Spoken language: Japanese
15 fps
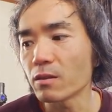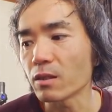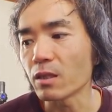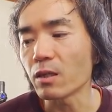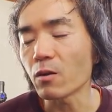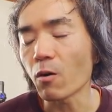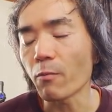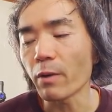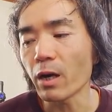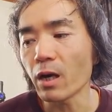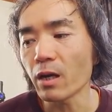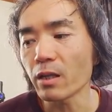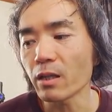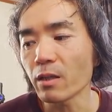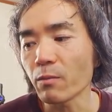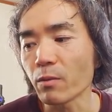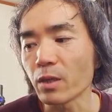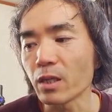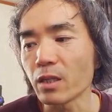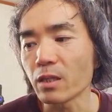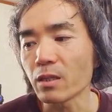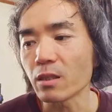うん、いりごまでも
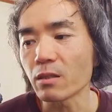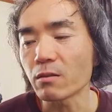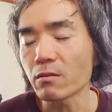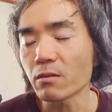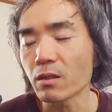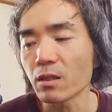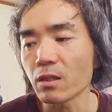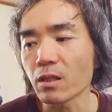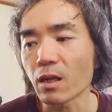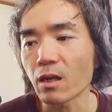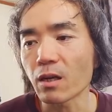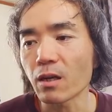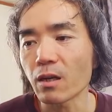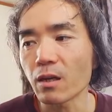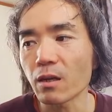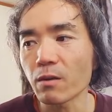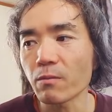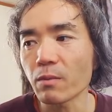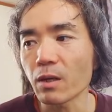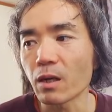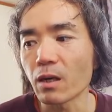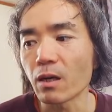いいいくいいなら
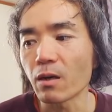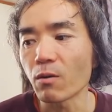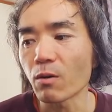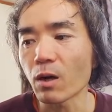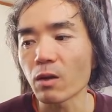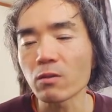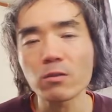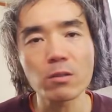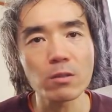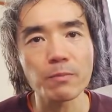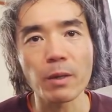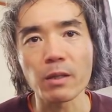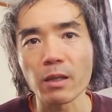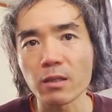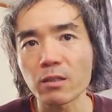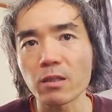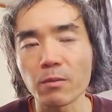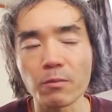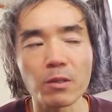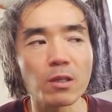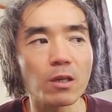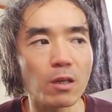まあ他のスーパーのやつで
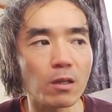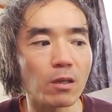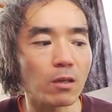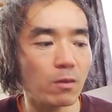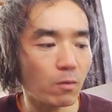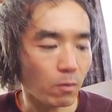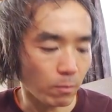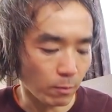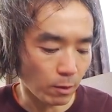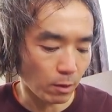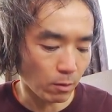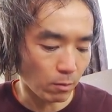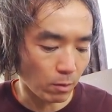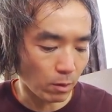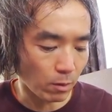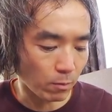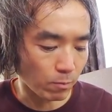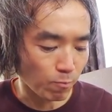もいいかなと思うけどね